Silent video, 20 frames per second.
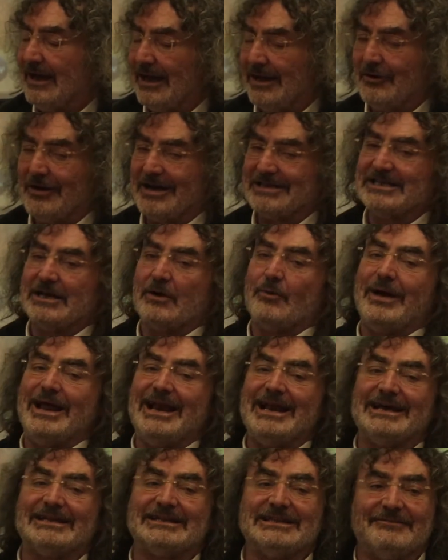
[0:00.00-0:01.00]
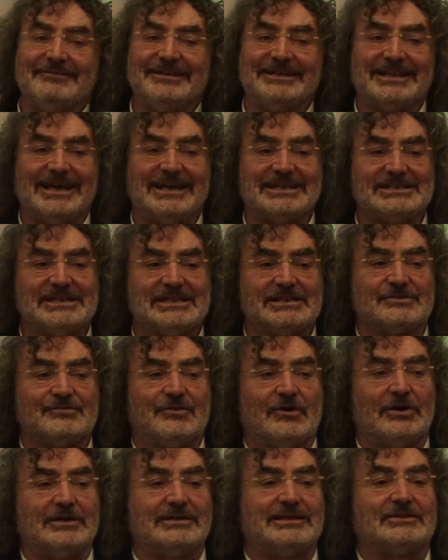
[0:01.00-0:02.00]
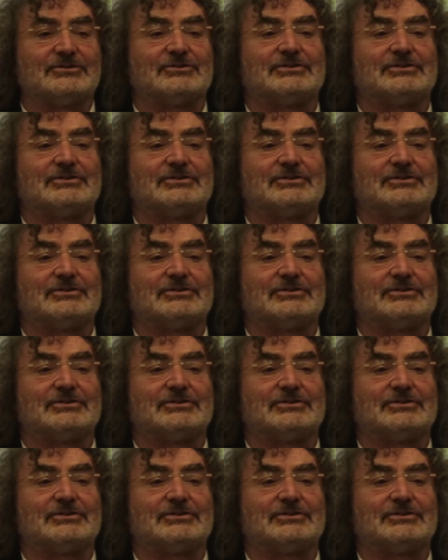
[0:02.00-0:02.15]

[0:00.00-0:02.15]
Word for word: Allora, se quell'attività si è svolta